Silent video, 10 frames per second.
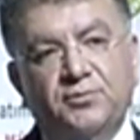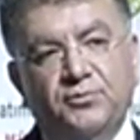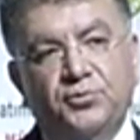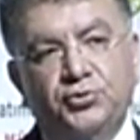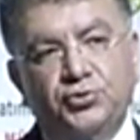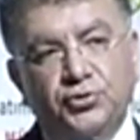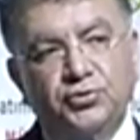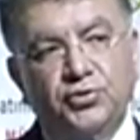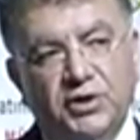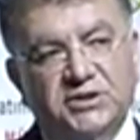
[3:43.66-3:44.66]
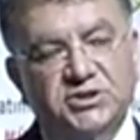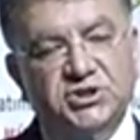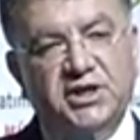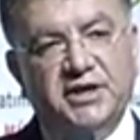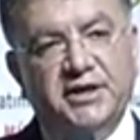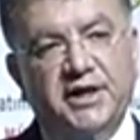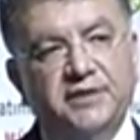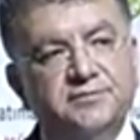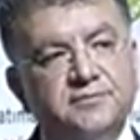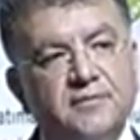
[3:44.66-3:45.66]
bütün yöneticilerine,
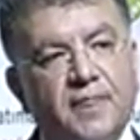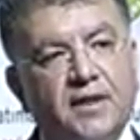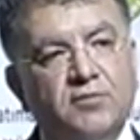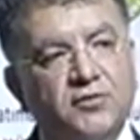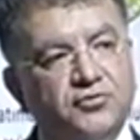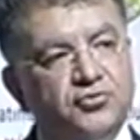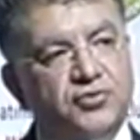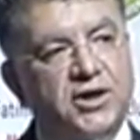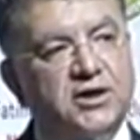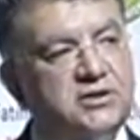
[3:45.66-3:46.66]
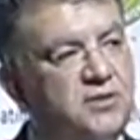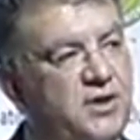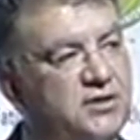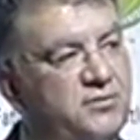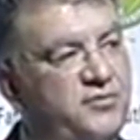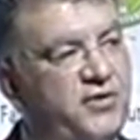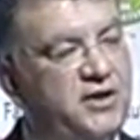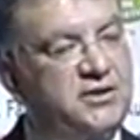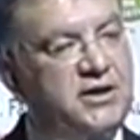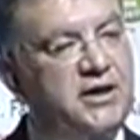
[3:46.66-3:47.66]
Meftune Atam
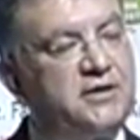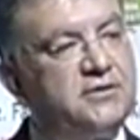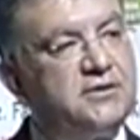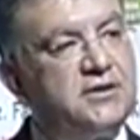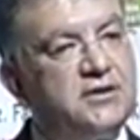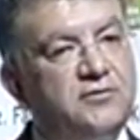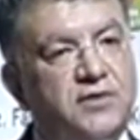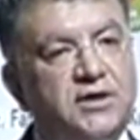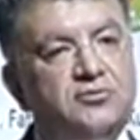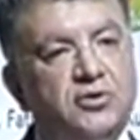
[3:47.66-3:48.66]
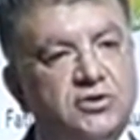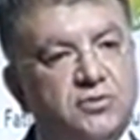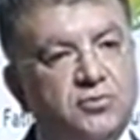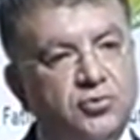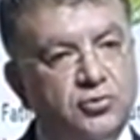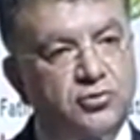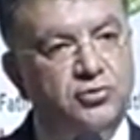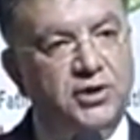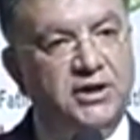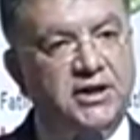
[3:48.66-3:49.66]
hanımefendiye ve yönetim kurulu
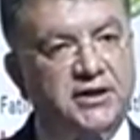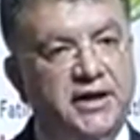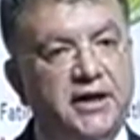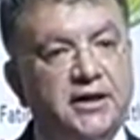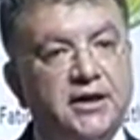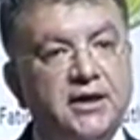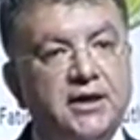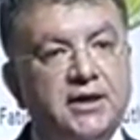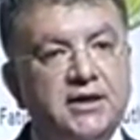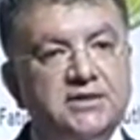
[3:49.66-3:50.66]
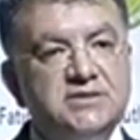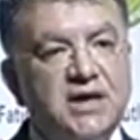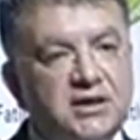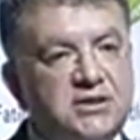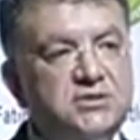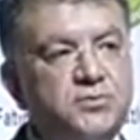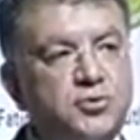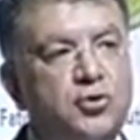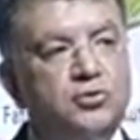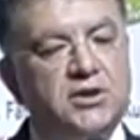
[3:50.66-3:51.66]
üyelerine sadece bu
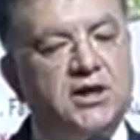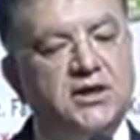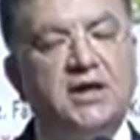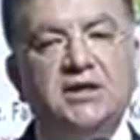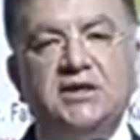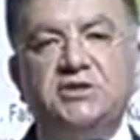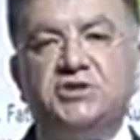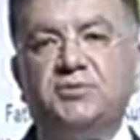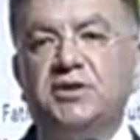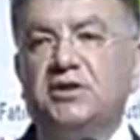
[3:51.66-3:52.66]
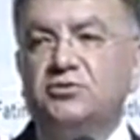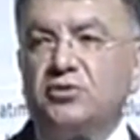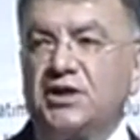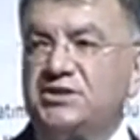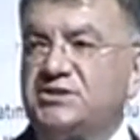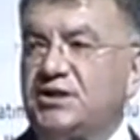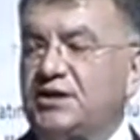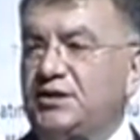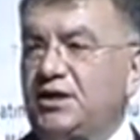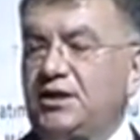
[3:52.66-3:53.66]
konularla ilgili çabaları
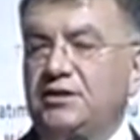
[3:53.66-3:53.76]
dolayısıyla değil